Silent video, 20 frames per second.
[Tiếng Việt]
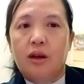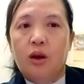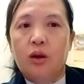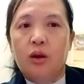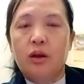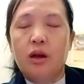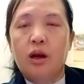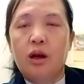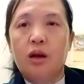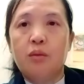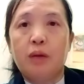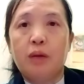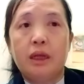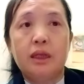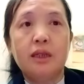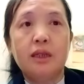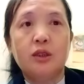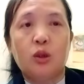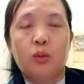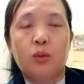còn nó mà
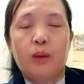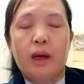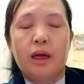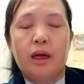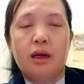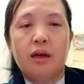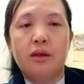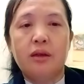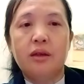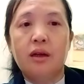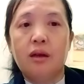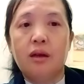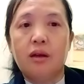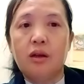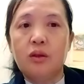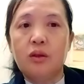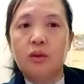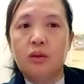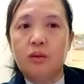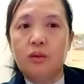tới giờ mà có gì
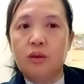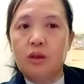có